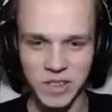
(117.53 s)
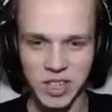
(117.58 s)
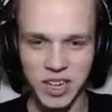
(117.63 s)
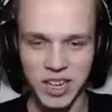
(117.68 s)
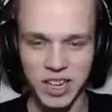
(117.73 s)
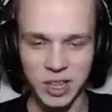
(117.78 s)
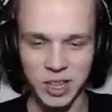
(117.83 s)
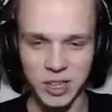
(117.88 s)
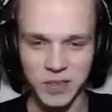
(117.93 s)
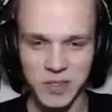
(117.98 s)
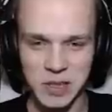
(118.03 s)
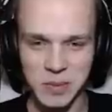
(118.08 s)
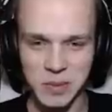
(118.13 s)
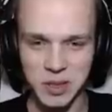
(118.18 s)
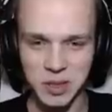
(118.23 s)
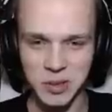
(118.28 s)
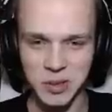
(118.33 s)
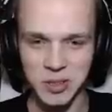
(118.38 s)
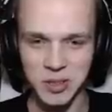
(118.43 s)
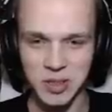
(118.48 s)
jak ja to wezmę, to
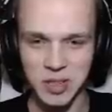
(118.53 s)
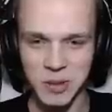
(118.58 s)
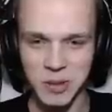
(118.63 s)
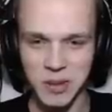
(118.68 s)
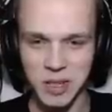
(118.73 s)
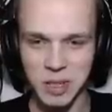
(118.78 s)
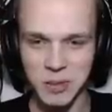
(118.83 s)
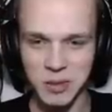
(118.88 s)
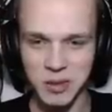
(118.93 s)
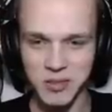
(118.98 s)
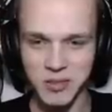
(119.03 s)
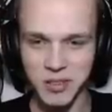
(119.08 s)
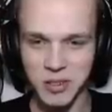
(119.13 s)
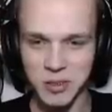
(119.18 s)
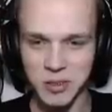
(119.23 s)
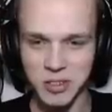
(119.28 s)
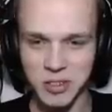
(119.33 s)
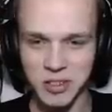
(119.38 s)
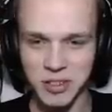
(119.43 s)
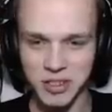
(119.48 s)
już tego nie będę mógł wyrzucić.